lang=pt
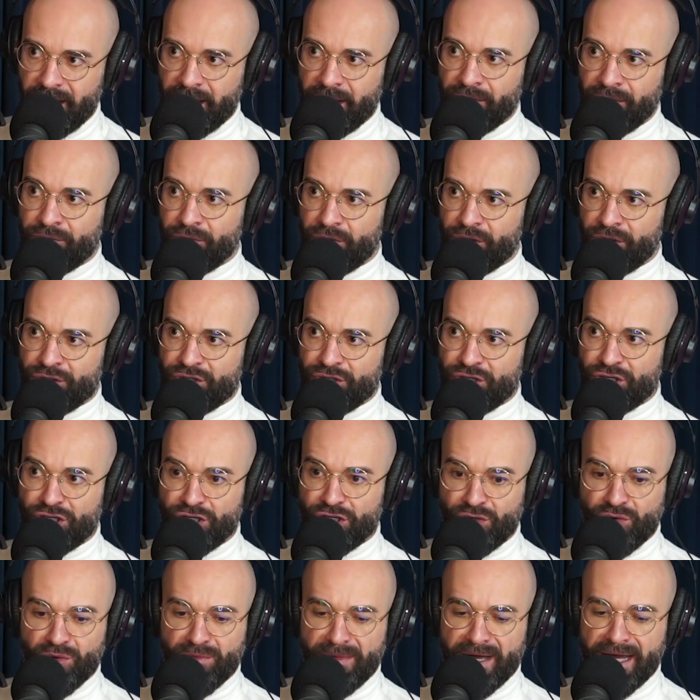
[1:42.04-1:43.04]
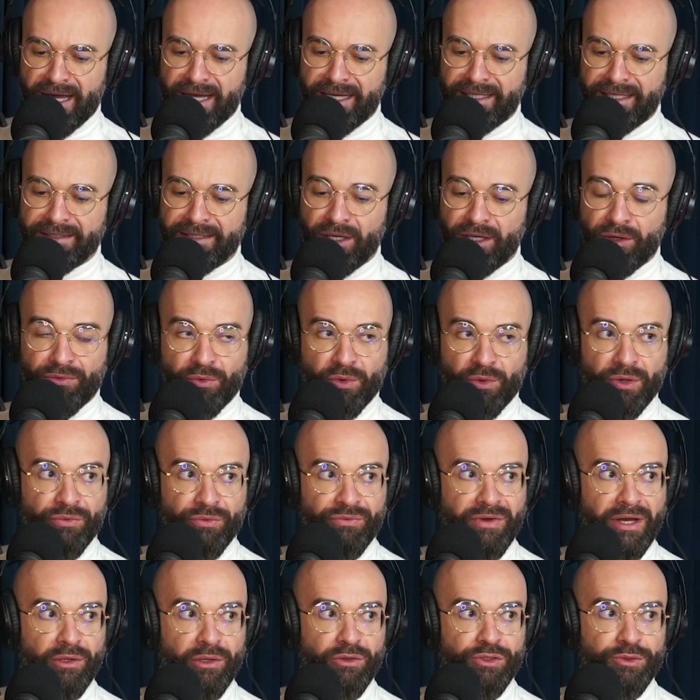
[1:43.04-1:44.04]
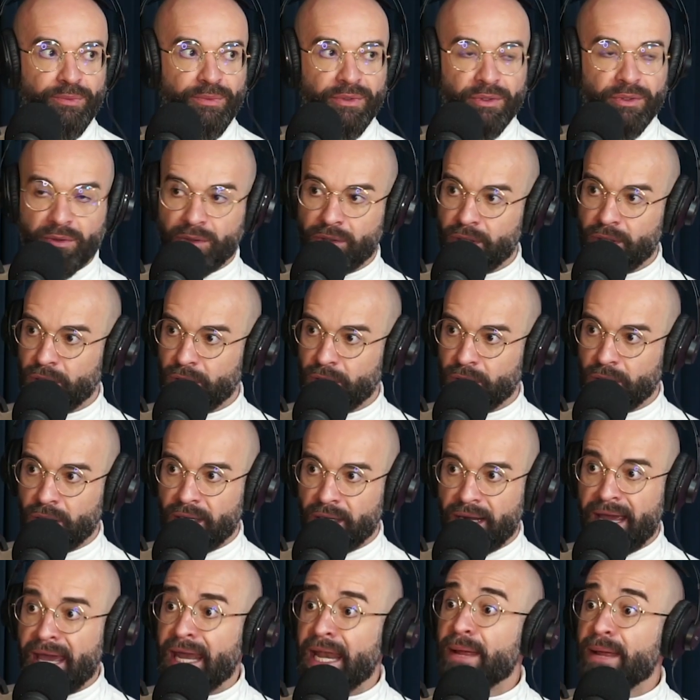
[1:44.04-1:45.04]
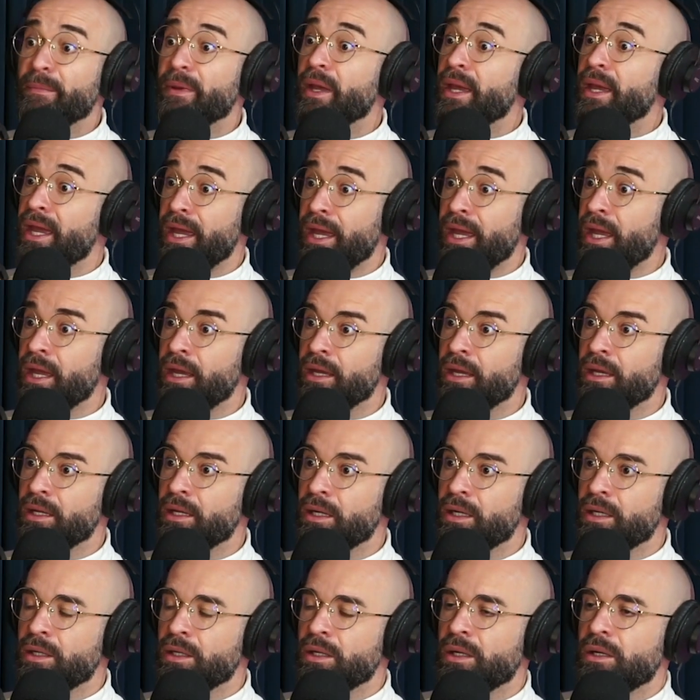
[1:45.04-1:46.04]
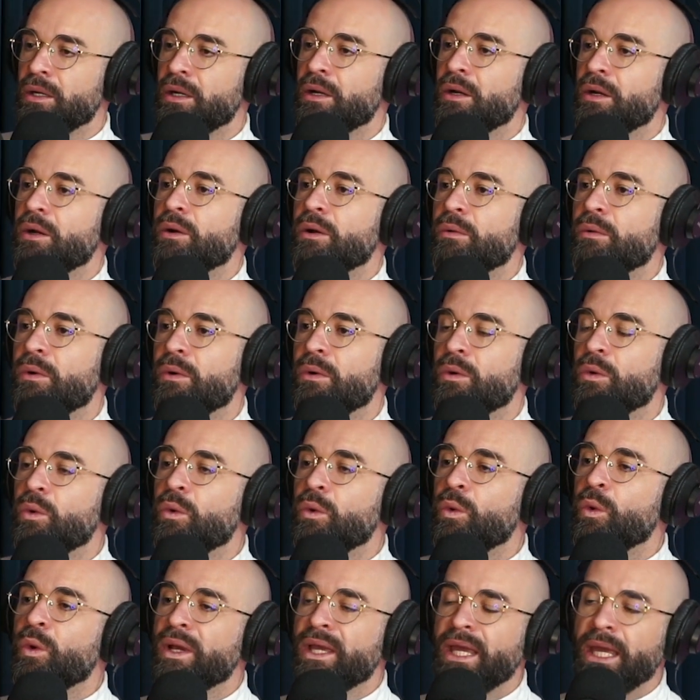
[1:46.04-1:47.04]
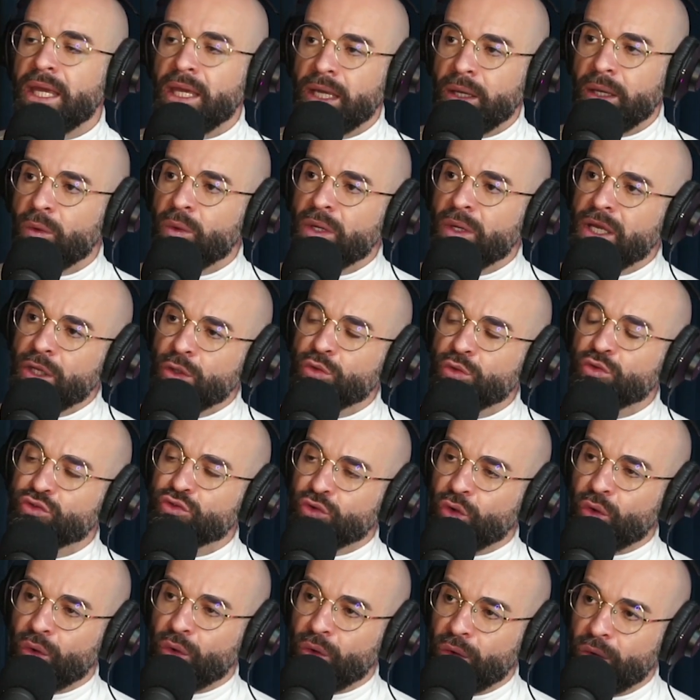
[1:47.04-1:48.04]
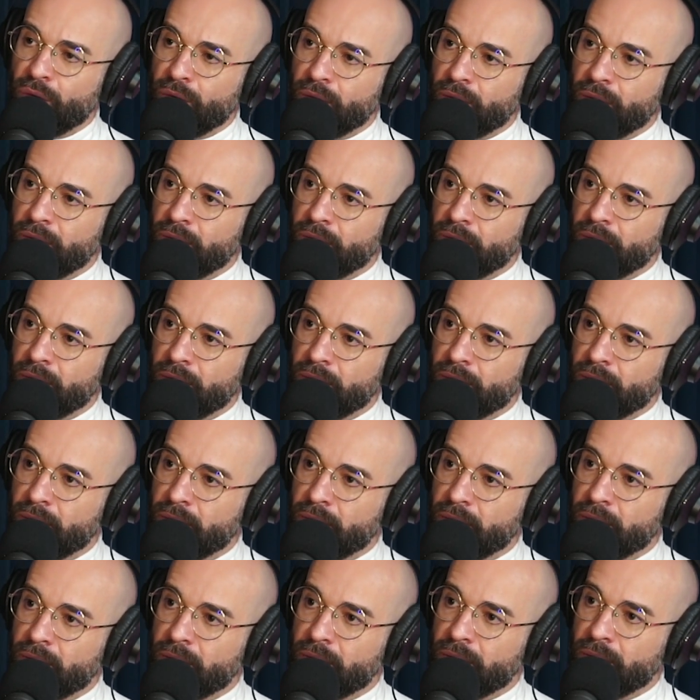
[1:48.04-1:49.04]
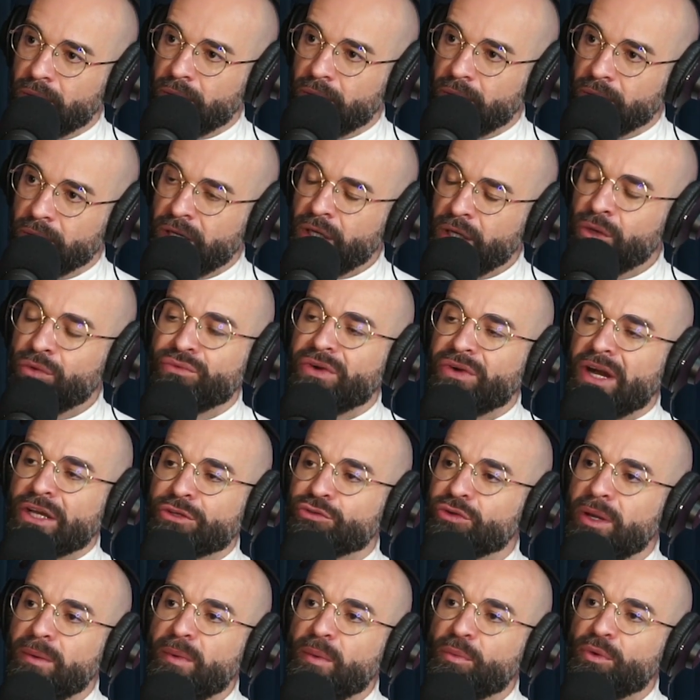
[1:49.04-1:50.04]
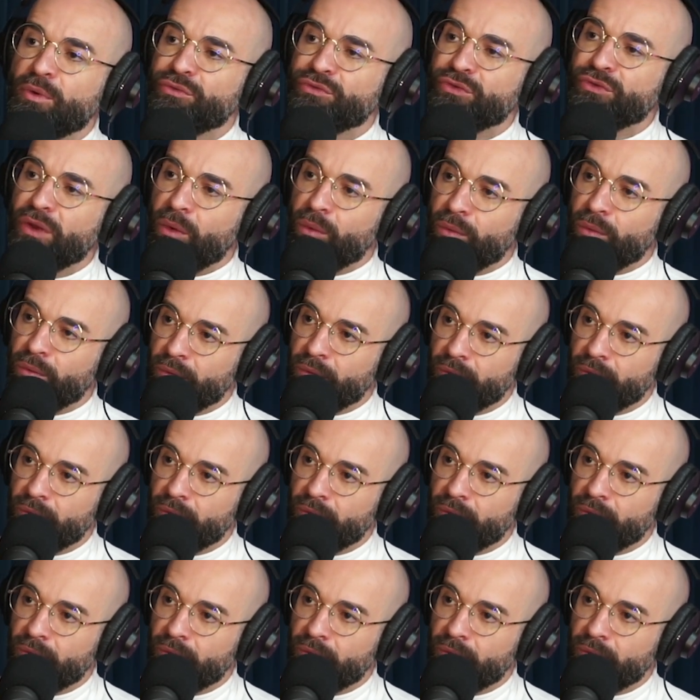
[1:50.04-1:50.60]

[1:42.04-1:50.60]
Eu te digo mais. Eu, eu falo. Ela te procura. Ela, é, ela te procura. O que, o que, que eu sou? O que eu faço? Qual é a minha profissão?